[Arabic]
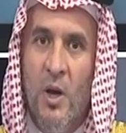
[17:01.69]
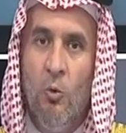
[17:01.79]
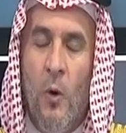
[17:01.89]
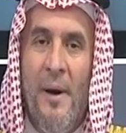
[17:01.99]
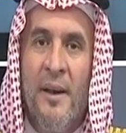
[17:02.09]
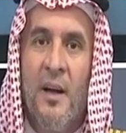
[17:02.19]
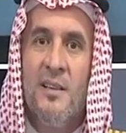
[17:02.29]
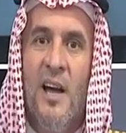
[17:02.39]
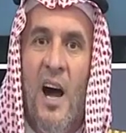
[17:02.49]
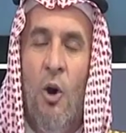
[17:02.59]
ومن
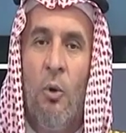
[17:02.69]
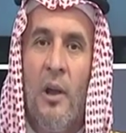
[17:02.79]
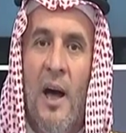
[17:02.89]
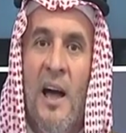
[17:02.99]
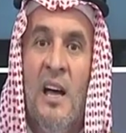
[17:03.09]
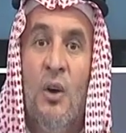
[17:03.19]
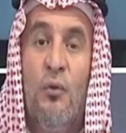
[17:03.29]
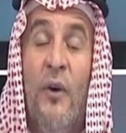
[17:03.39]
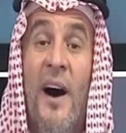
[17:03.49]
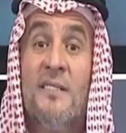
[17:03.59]
قطعه الله
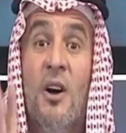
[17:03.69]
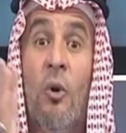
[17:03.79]
فاته